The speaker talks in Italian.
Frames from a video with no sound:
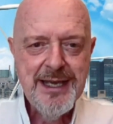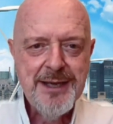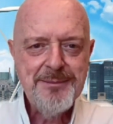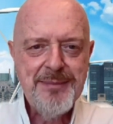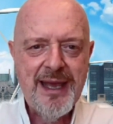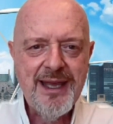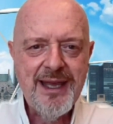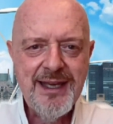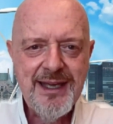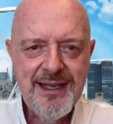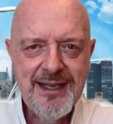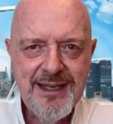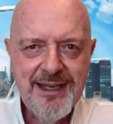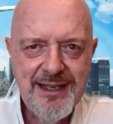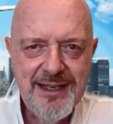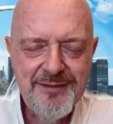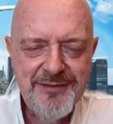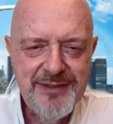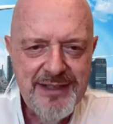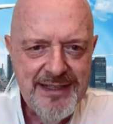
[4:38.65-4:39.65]
Beh,
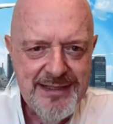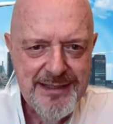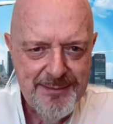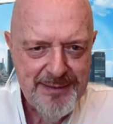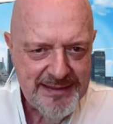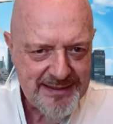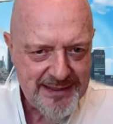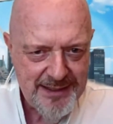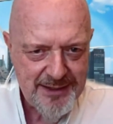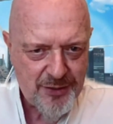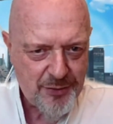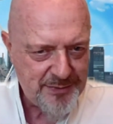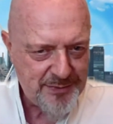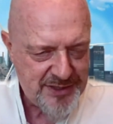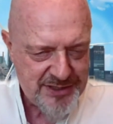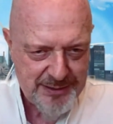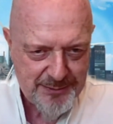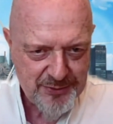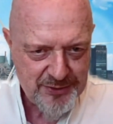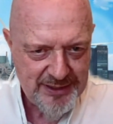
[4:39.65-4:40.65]
eh, evidentemente
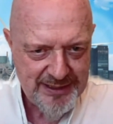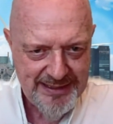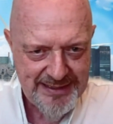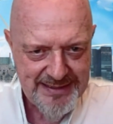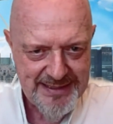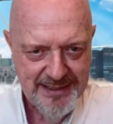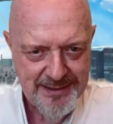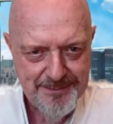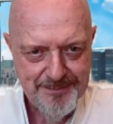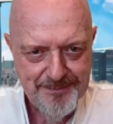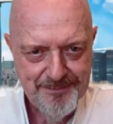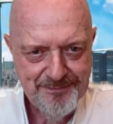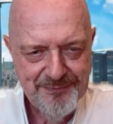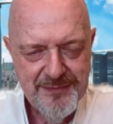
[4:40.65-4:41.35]
cominciamo dai leader,